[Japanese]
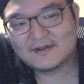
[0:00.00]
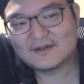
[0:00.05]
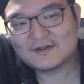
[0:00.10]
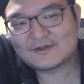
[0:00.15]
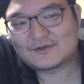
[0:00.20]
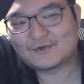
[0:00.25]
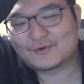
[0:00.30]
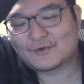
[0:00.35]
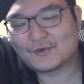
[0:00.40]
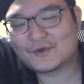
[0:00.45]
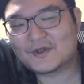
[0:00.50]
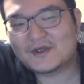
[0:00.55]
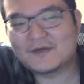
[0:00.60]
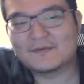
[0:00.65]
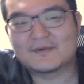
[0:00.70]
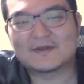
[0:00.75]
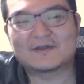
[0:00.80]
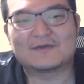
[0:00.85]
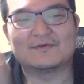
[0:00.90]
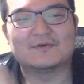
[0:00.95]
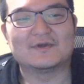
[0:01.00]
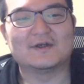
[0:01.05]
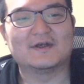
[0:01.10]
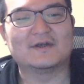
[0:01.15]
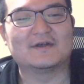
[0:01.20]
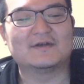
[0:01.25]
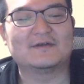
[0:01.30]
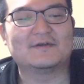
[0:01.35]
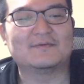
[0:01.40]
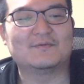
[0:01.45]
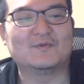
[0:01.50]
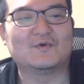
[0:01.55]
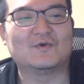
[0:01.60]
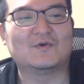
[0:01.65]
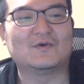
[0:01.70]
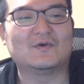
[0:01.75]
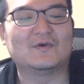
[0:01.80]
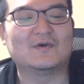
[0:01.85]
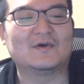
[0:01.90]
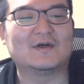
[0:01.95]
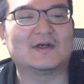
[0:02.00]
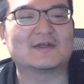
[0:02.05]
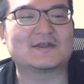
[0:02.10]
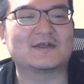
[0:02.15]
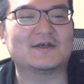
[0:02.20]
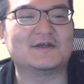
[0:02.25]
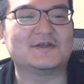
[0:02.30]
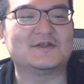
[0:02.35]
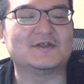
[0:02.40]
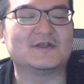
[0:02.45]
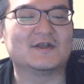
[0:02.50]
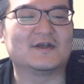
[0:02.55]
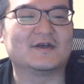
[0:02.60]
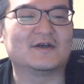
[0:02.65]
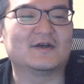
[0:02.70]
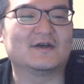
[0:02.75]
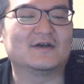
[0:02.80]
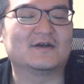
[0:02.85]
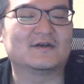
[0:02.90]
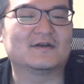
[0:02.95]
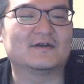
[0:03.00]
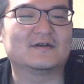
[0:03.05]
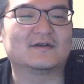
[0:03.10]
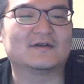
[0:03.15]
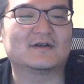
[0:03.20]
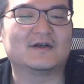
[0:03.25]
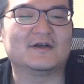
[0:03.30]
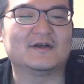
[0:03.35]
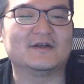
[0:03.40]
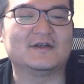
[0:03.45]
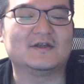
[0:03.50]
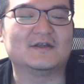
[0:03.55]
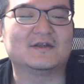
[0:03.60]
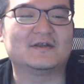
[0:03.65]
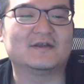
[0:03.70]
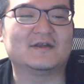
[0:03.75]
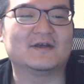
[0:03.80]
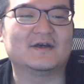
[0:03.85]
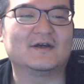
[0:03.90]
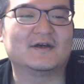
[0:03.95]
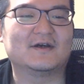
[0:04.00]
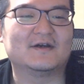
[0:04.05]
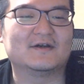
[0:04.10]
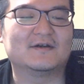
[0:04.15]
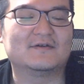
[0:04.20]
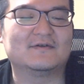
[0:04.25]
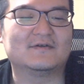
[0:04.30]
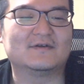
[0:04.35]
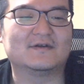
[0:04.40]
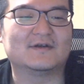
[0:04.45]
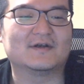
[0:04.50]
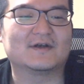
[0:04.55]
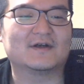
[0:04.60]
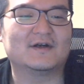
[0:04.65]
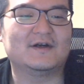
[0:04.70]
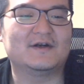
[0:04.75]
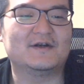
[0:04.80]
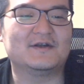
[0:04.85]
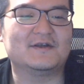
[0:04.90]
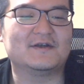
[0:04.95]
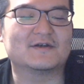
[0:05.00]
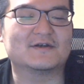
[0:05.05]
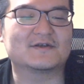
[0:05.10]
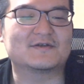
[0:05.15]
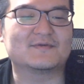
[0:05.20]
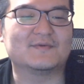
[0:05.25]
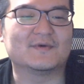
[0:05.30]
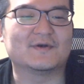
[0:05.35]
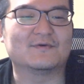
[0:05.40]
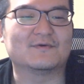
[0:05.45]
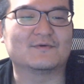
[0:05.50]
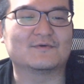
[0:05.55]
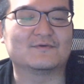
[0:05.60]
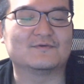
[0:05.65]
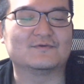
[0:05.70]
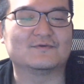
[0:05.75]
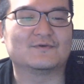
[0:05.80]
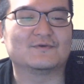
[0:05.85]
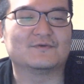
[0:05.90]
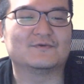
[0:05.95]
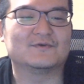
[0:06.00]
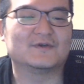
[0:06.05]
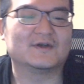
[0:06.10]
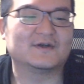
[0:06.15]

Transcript: 外行きますよね。もう朝一で買いに行って、で帰りに安兵衛を送るというね、